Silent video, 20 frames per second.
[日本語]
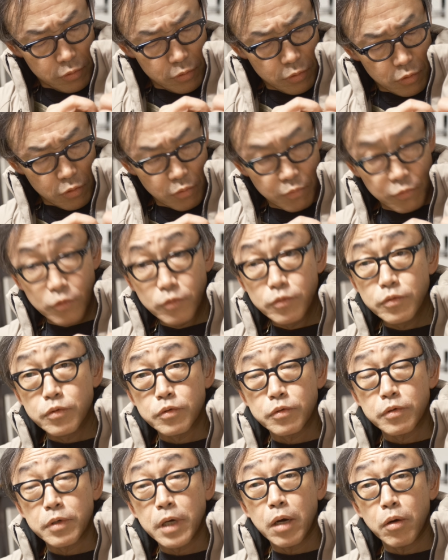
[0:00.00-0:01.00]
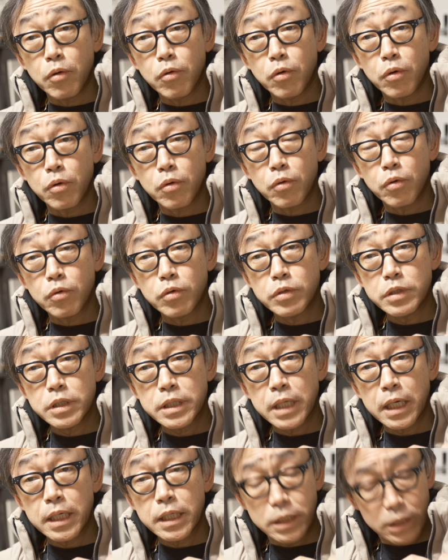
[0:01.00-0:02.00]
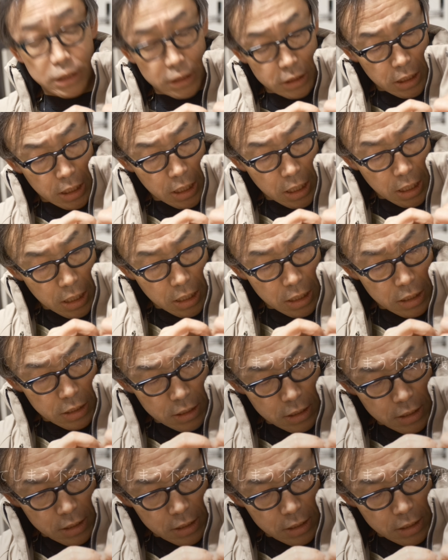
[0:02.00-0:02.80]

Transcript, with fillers: 用ボンドとかをここに垂らして